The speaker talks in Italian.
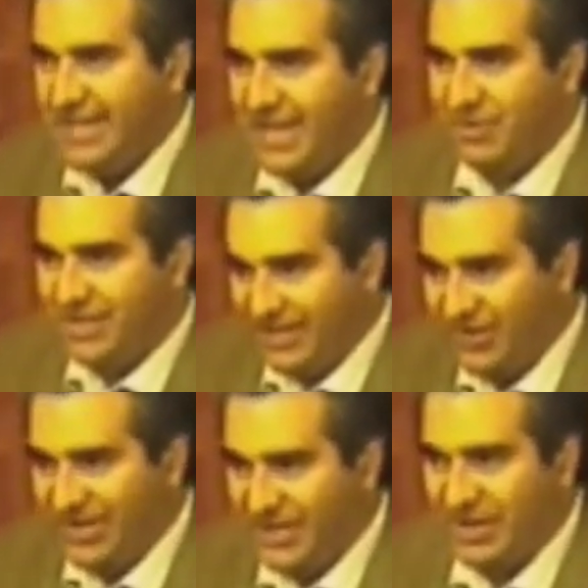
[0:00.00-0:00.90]
E quindi
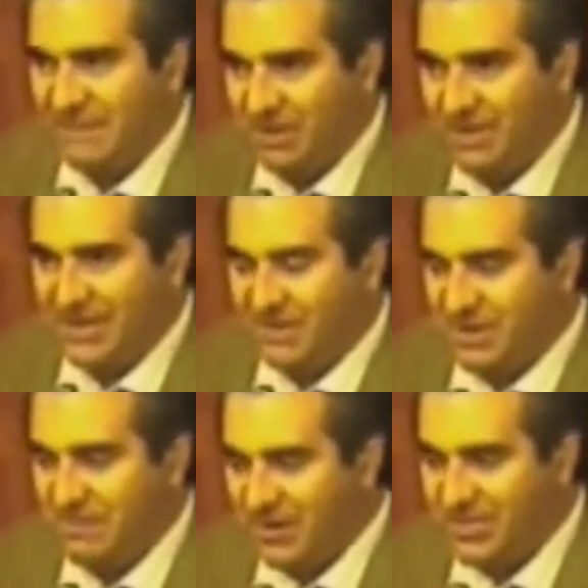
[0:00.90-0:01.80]
credo che anch'io che il problema che
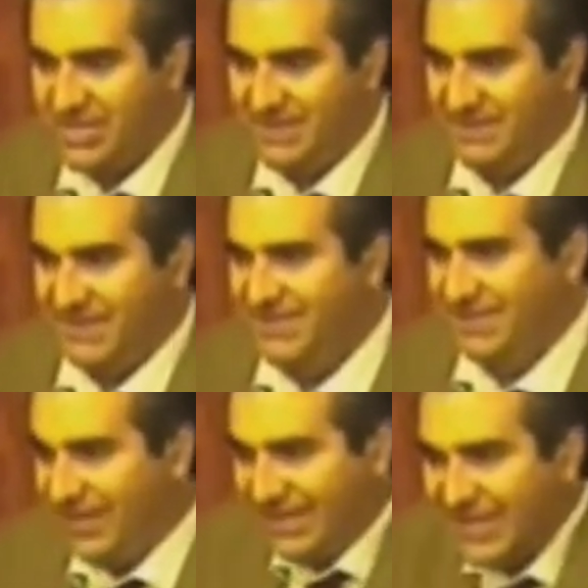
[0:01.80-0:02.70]
dobbiamo porci
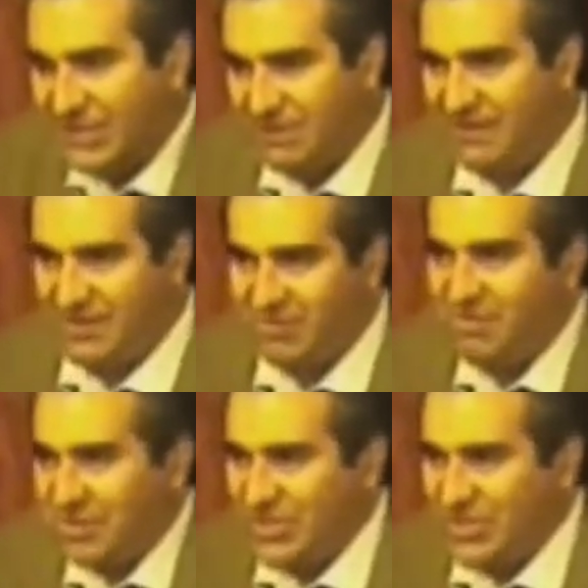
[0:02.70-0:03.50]
non è tanto provare una nuova